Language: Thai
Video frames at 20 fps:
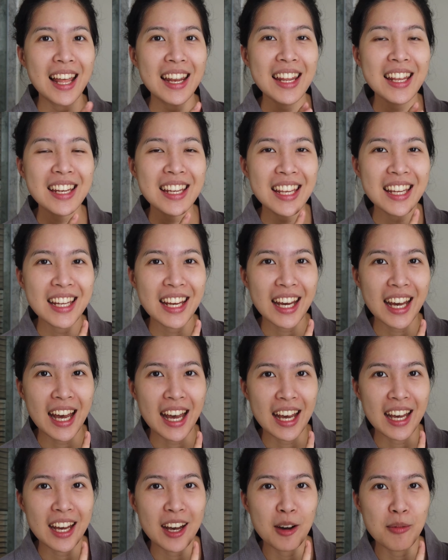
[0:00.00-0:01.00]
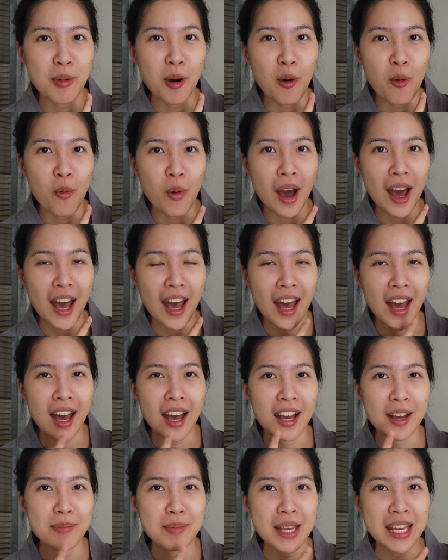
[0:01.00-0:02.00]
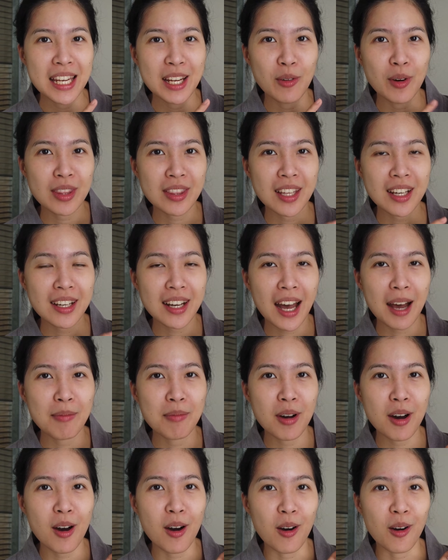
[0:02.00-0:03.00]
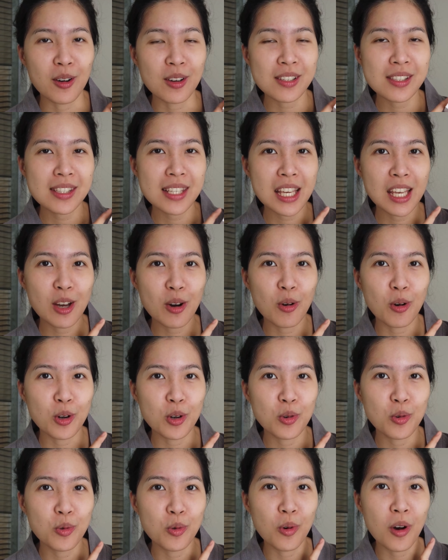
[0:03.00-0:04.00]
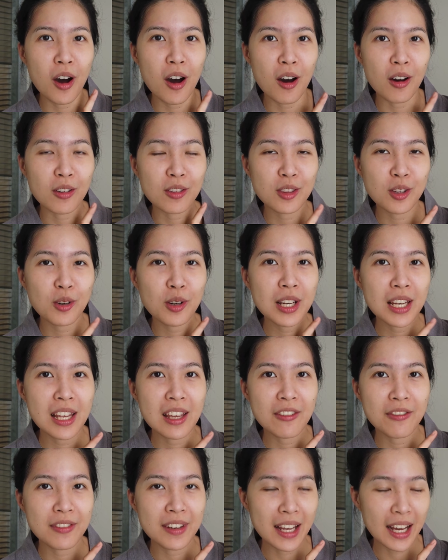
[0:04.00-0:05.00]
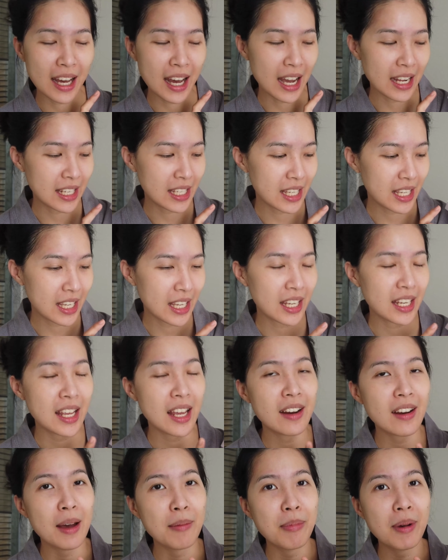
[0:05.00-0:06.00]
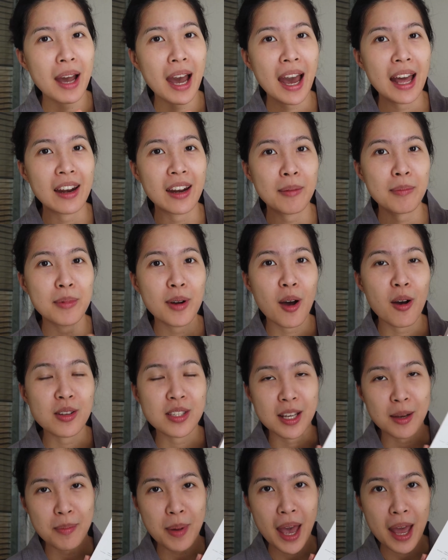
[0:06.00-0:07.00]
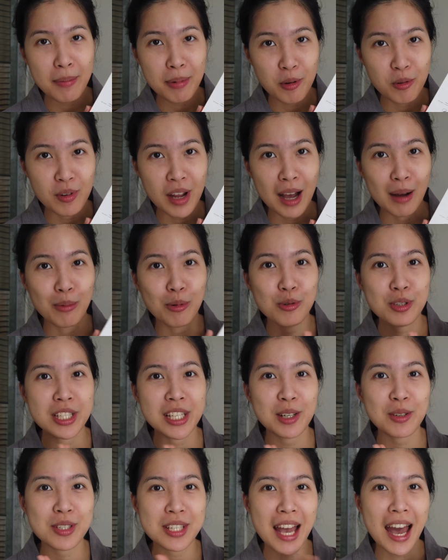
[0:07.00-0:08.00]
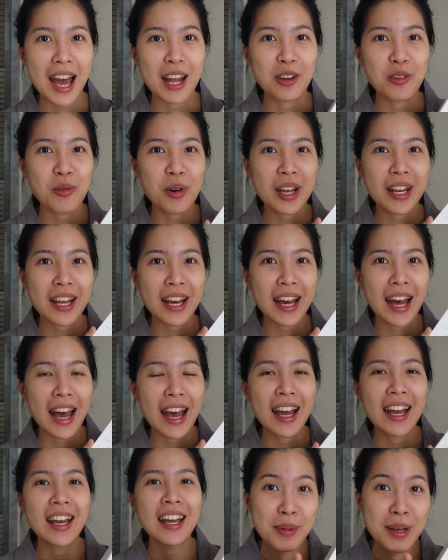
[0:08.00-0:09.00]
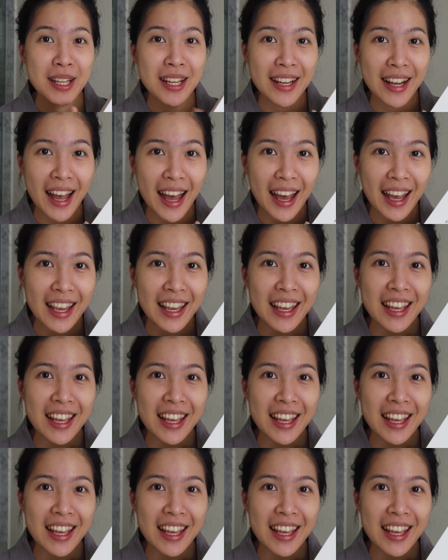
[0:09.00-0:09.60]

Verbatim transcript: และในนี้นะคะเขาบอกว่ามีนวัตกรรมของ CO2 Octolift นะคะที่ได้รับการรับรองจากแพทย์ผิวหนังผู้เชี่ยวชาญด้วยนะคะ จะเป็นยังไง